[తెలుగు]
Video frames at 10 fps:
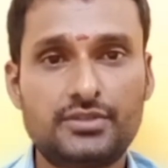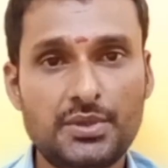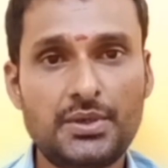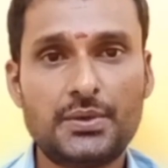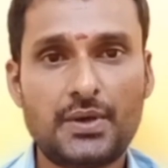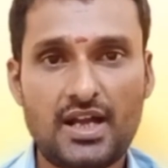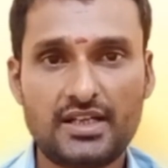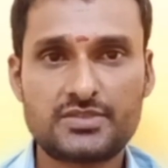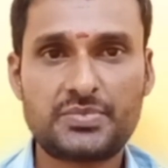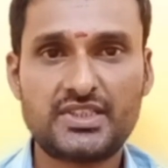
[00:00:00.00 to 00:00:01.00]
సూర్యుడు
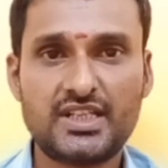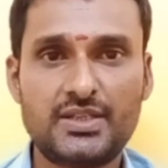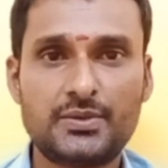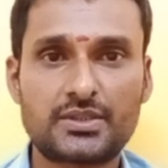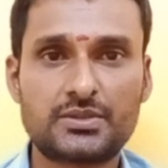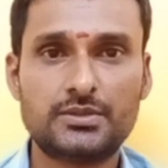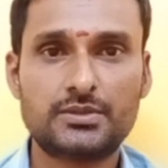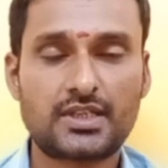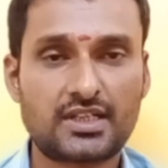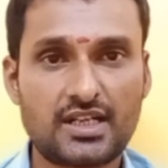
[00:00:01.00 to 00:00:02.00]
ఆగస్టు పదిహేడు వరకు
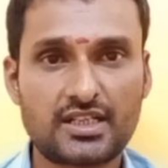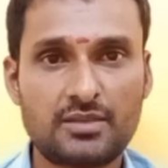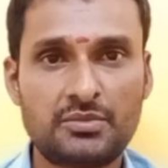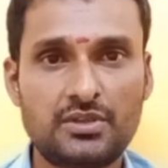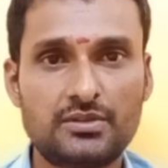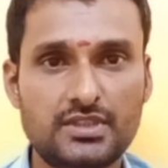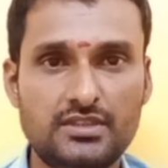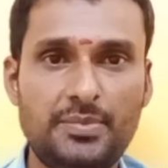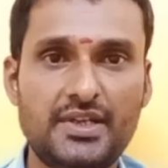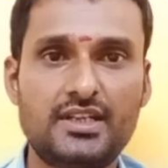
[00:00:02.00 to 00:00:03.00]
కర్కాటకంలో
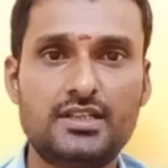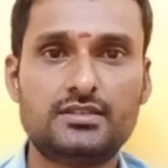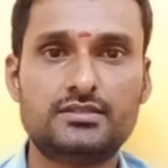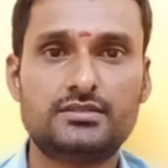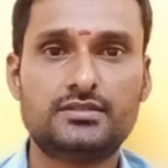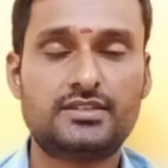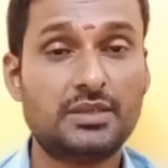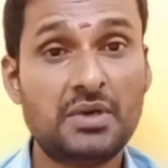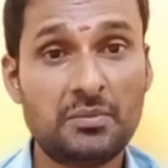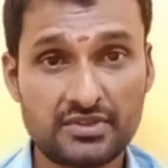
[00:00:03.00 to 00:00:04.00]
తదుపరి
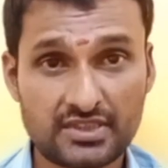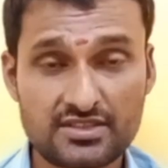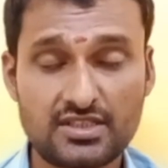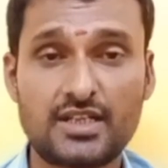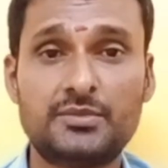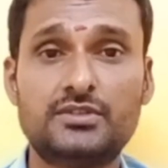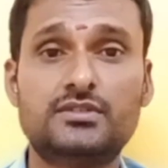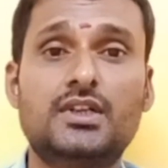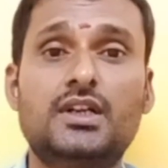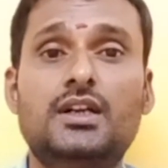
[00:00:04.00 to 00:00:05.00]
సింహంలో సంచారము
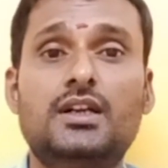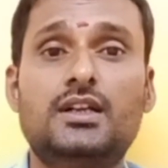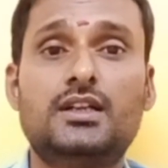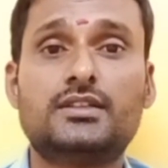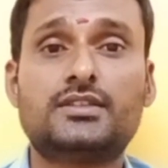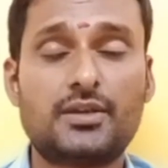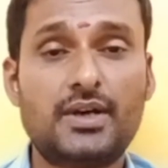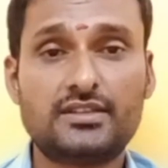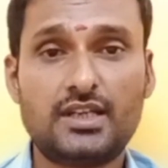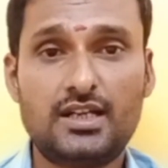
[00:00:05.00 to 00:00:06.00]

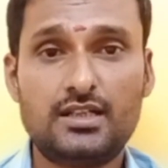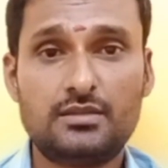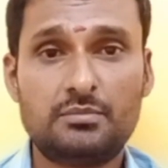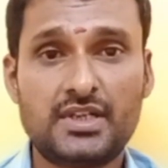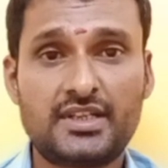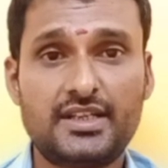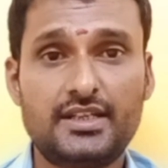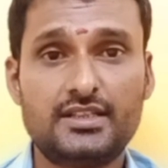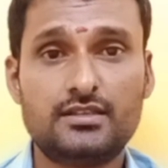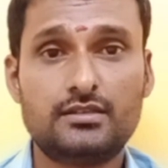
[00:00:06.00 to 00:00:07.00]
తర్వాత మనకి
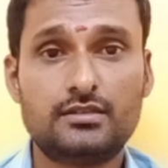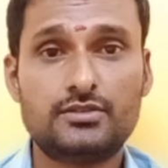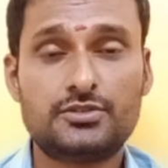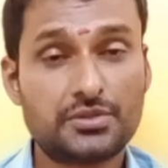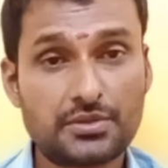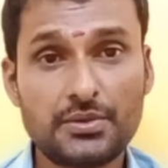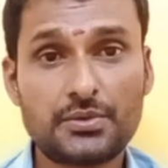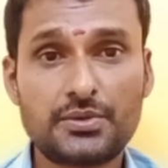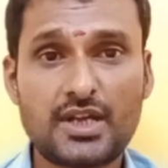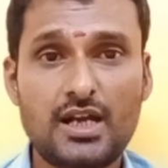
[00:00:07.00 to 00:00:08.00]
శుక్రుడు
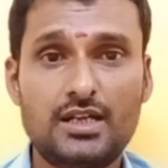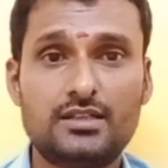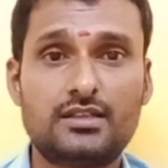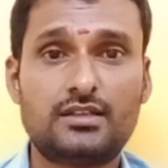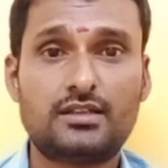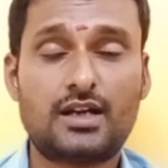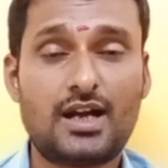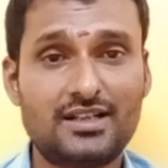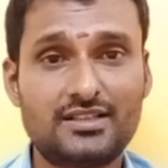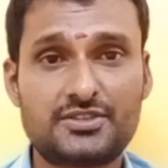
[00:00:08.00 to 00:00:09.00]
కూడా
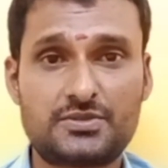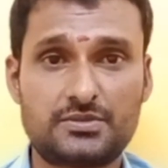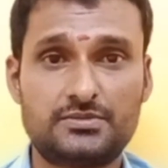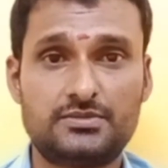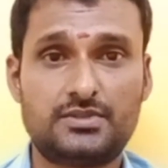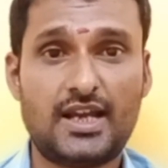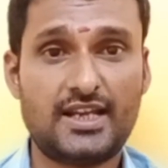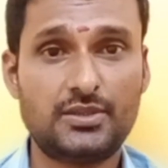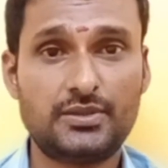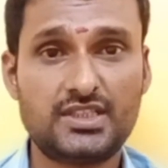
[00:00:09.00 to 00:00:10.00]
ఆగస్ట్
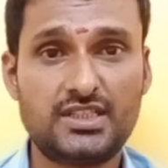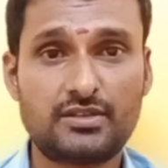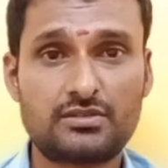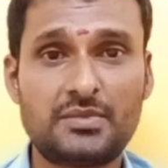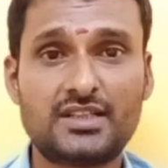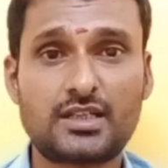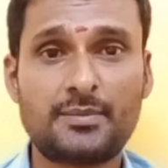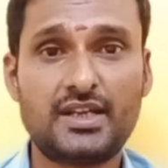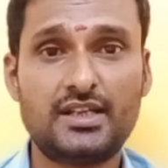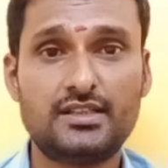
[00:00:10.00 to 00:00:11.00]
ఐదవ తేదీ వరకు
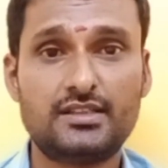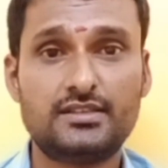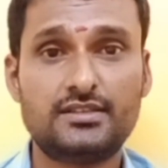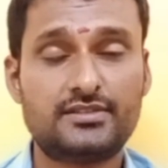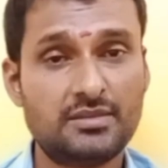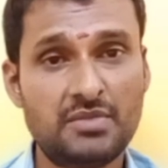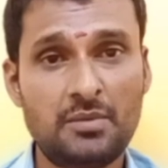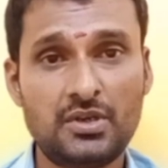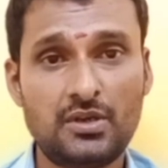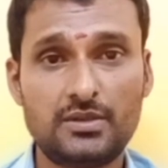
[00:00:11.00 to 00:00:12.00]
మాత్రమే
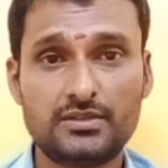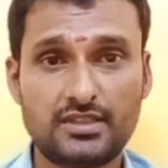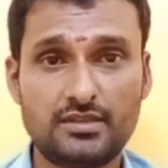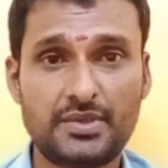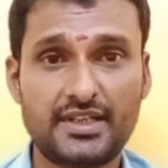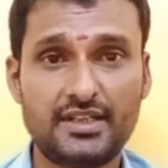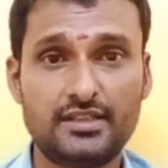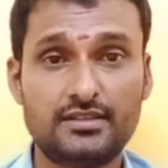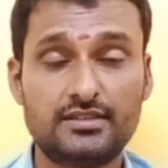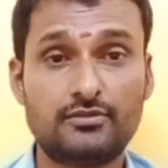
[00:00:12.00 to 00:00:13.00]
సింహంలో తదుపరి
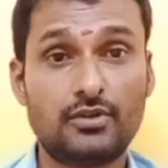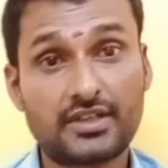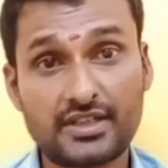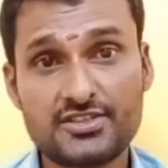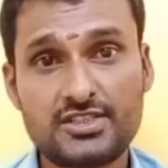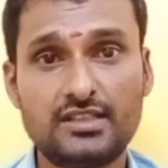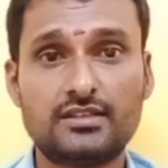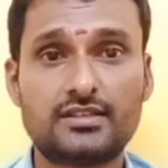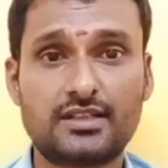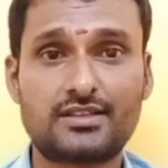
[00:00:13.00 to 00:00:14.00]
వక్రించి
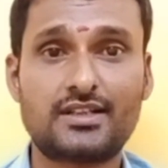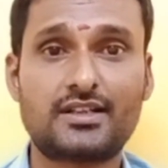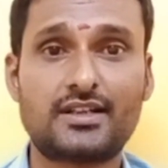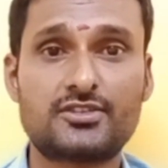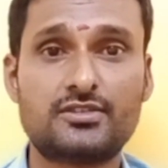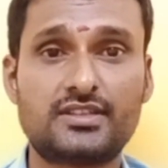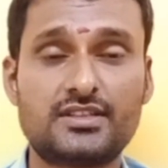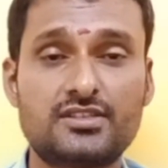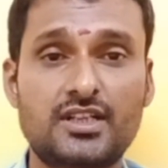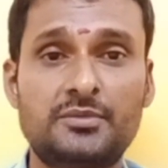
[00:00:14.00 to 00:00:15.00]
కర్కాటక రాశుల
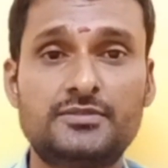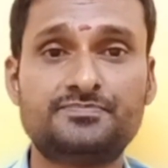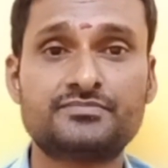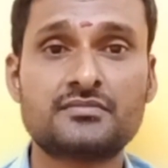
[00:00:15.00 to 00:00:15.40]
సంచారము